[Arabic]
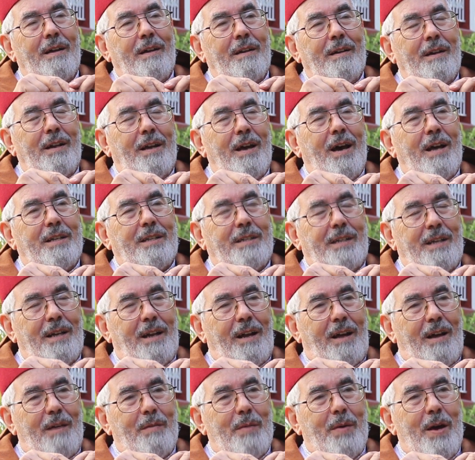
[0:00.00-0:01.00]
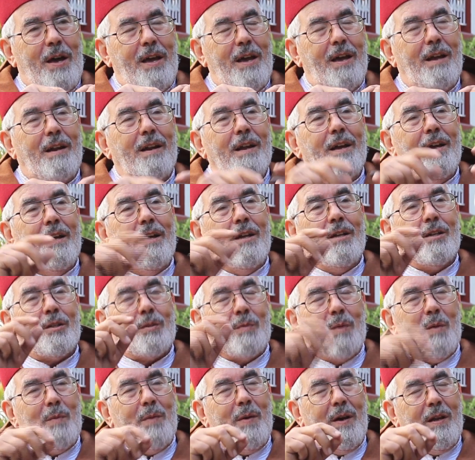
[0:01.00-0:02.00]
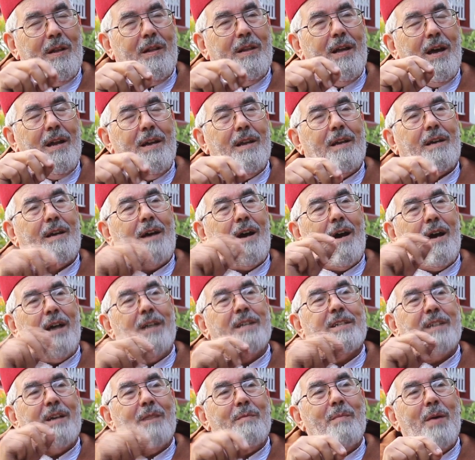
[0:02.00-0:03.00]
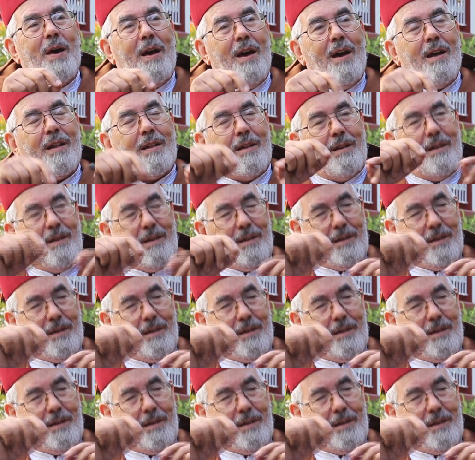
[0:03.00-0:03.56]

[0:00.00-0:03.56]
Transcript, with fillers: لهذه القبائل ثم بعد ذلك الجماعات